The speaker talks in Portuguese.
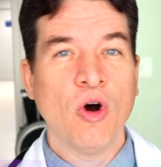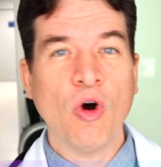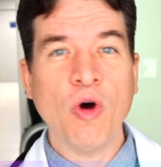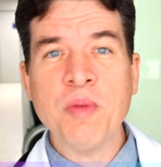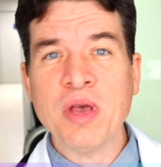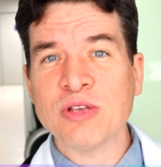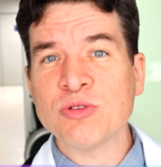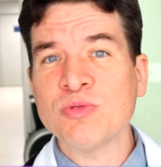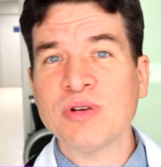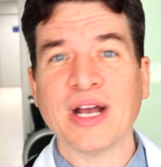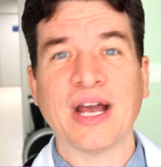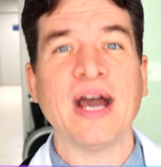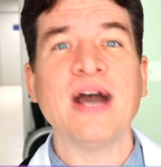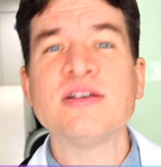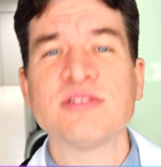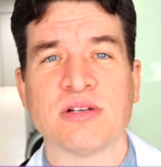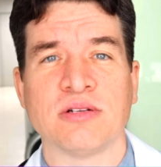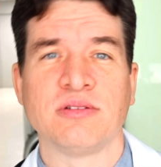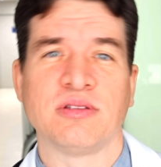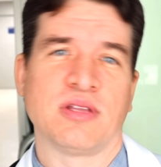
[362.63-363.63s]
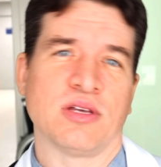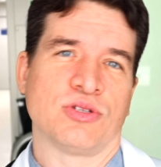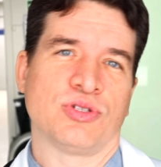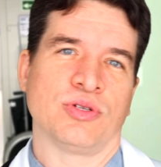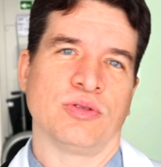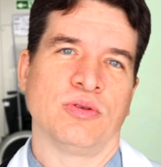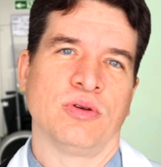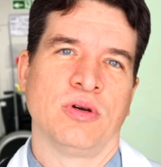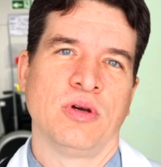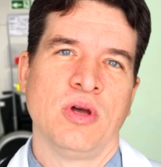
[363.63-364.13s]
ou mesmo câncer no intestino.
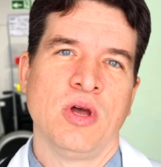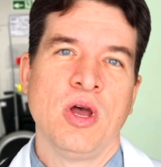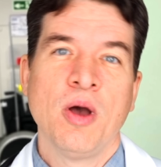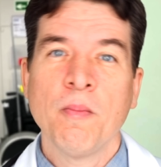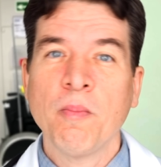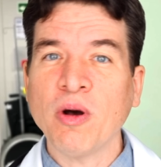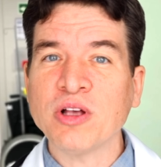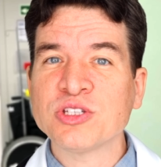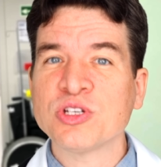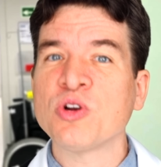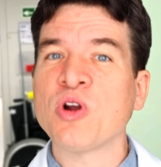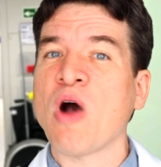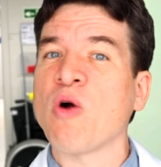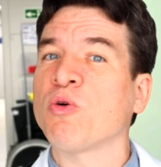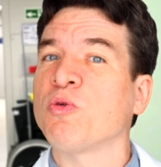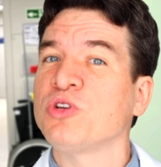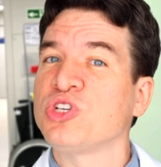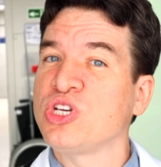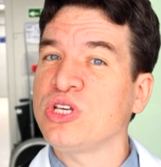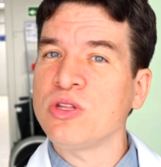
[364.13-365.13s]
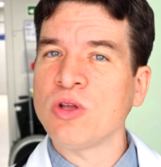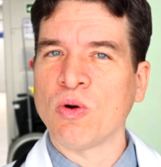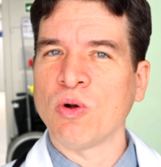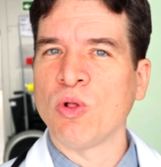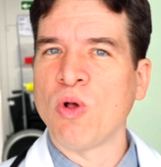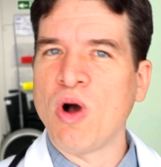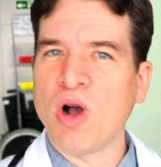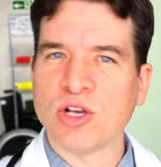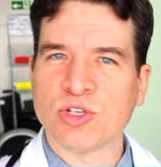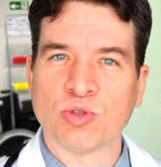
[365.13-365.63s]
Pode ser algo
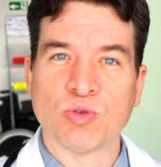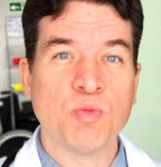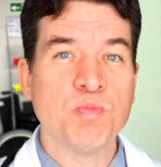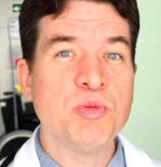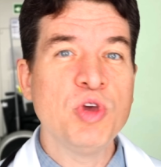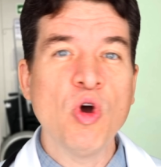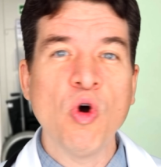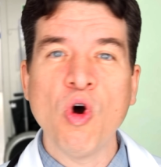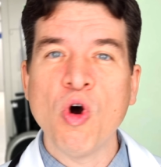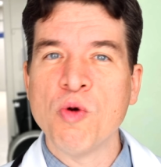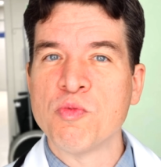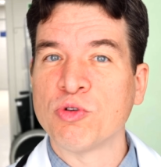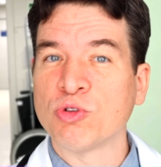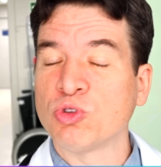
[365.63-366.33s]
ginecológico, um mioma, um